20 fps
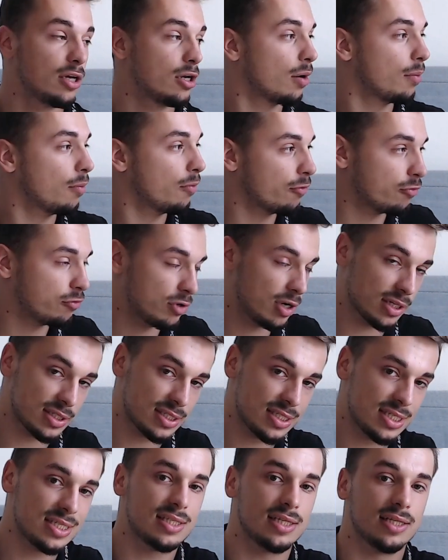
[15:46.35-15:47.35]
Comme on vous l'a
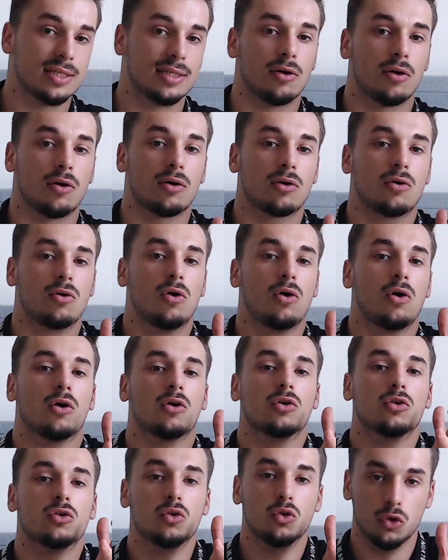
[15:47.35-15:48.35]
dit, c'est
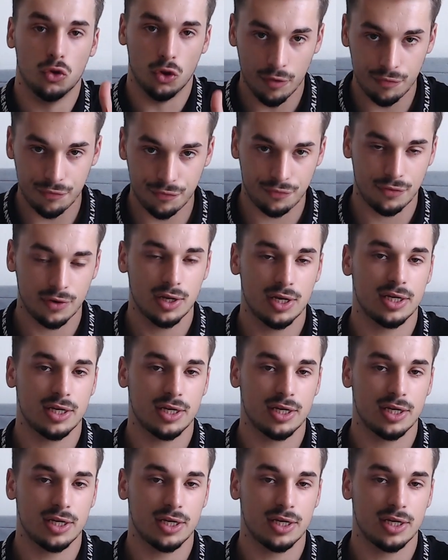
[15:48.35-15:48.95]
encore neuf.